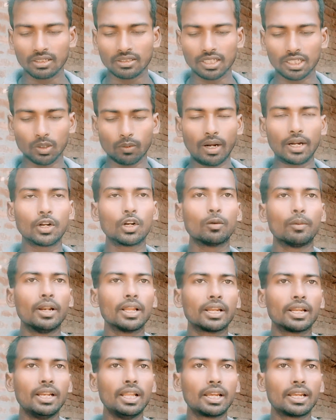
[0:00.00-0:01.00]
जैसे वाई टू
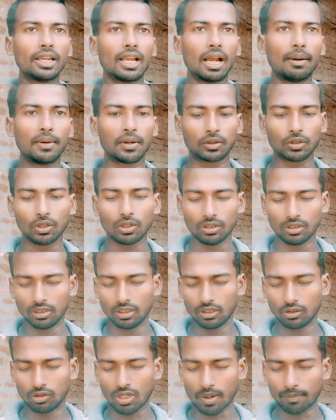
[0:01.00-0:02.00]
मैंने क्लिक किया है मेरे तो,
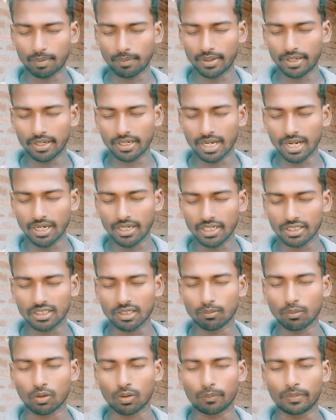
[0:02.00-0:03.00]
तो यहाँ पे मैंने गया है
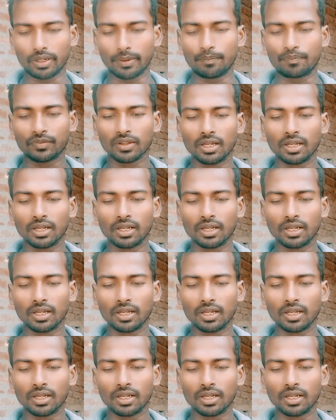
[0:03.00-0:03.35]
डेस्टबोर्ड पे